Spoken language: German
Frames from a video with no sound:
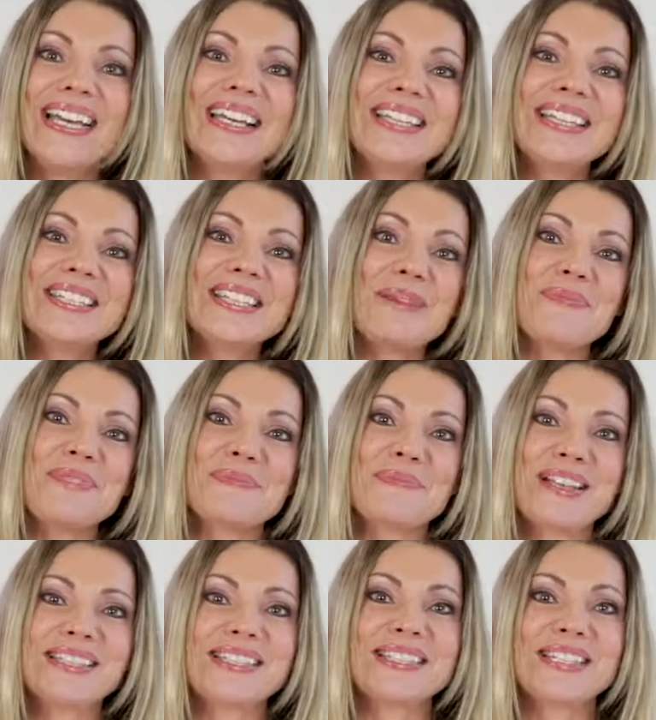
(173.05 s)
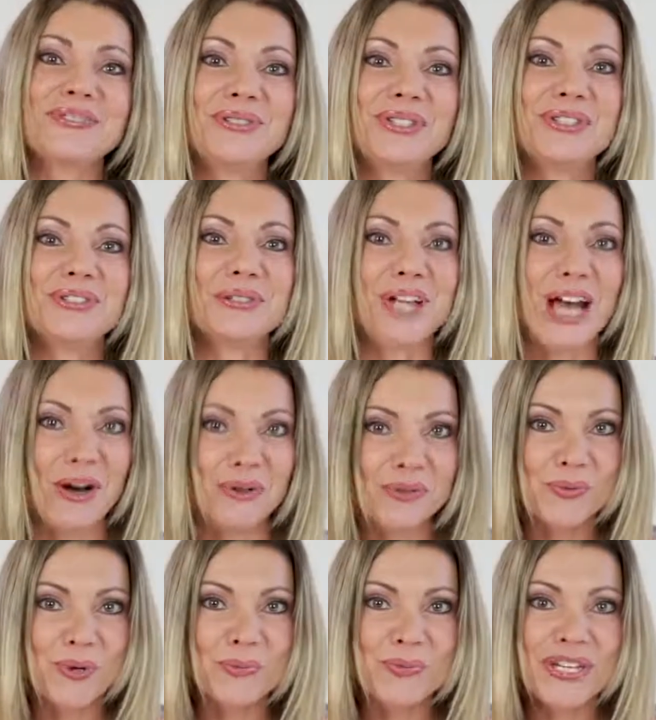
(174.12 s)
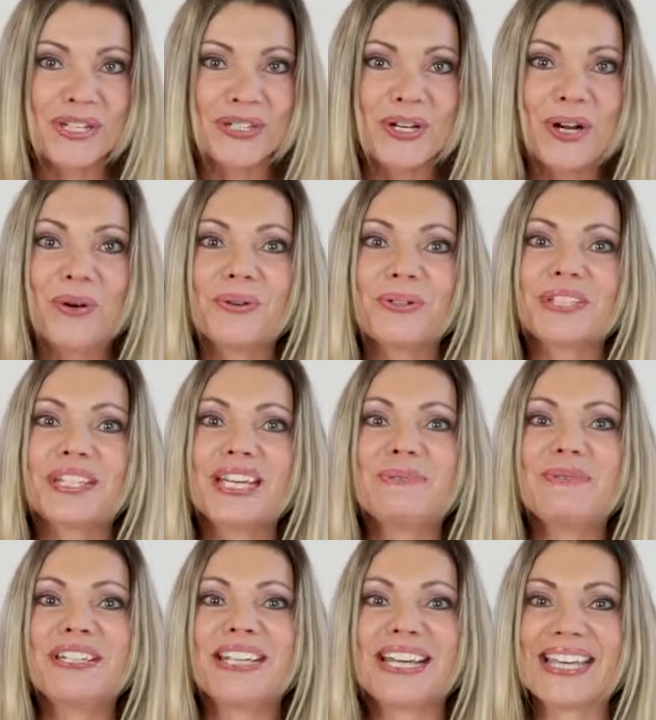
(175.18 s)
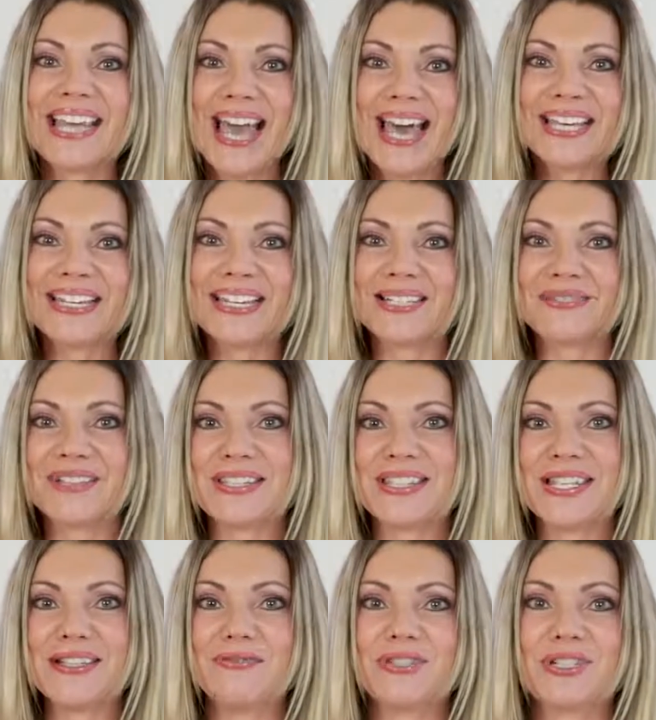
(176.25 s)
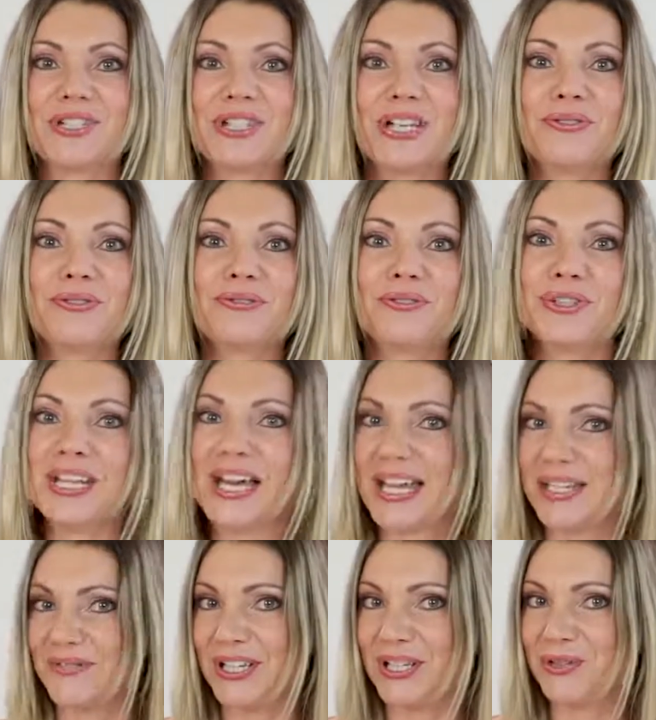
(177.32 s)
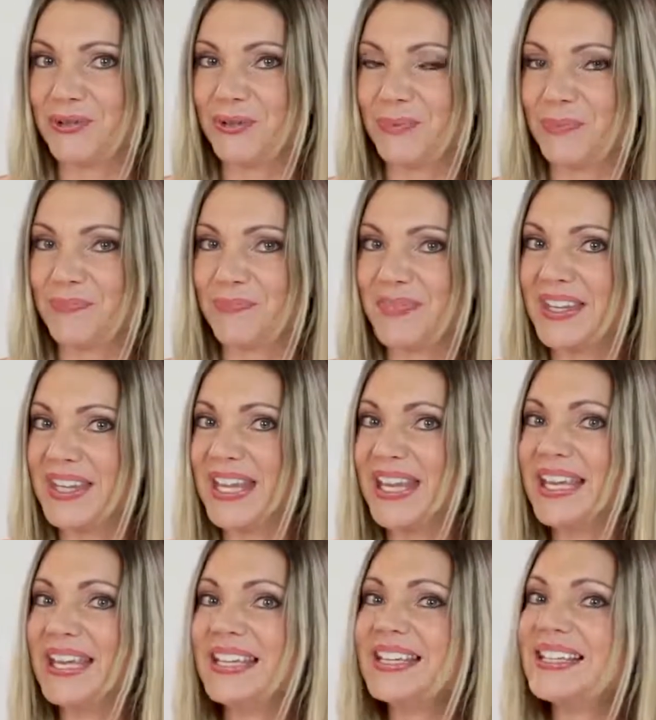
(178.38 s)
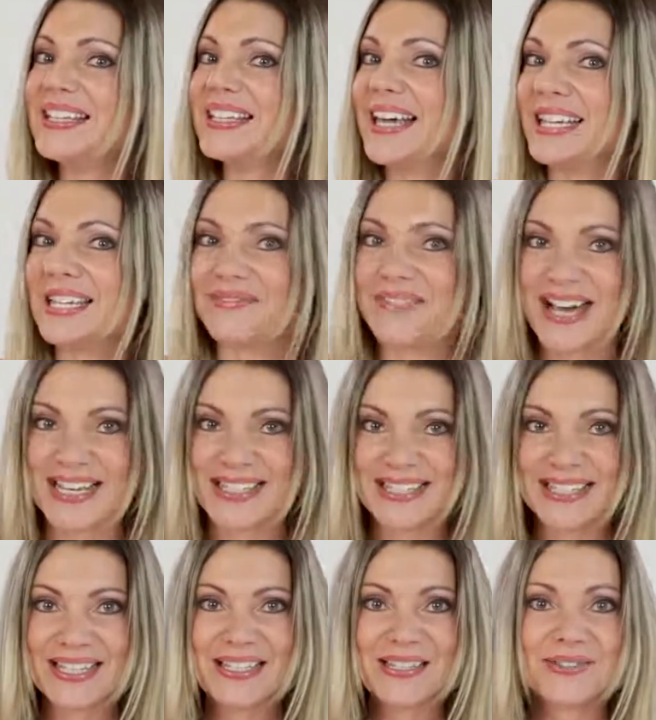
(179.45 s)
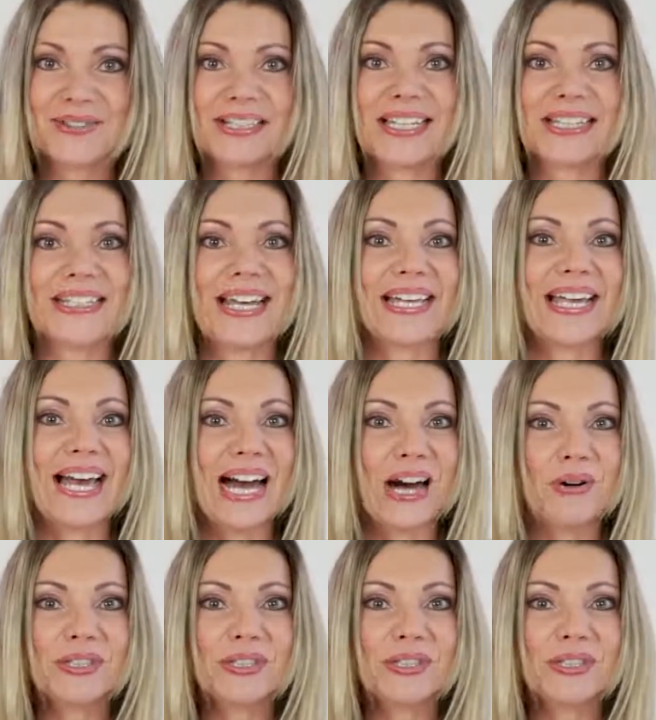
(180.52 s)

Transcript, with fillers: Ich habe die Maske natürlich schon ausprobiert und gebe dir gerne etwas Hilfestellung für die Anwendung. Idealerweise sollte deine